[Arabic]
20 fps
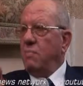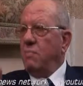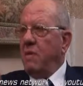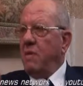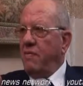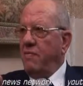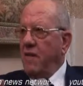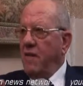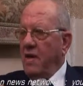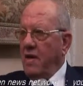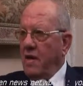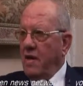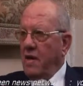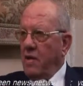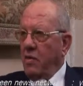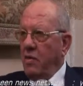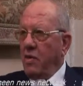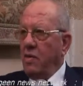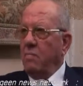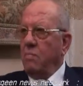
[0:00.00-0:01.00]
بالفكر
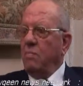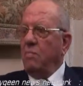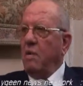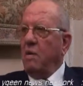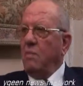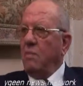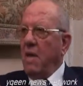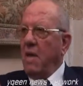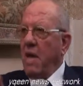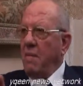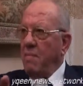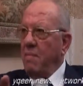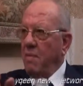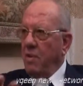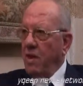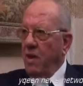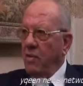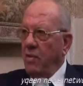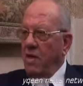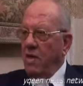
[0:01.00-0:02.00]
دوت بالمهام
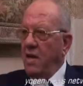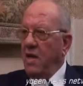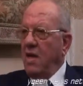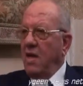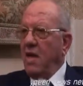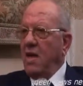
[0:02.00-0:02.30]
بتاعتي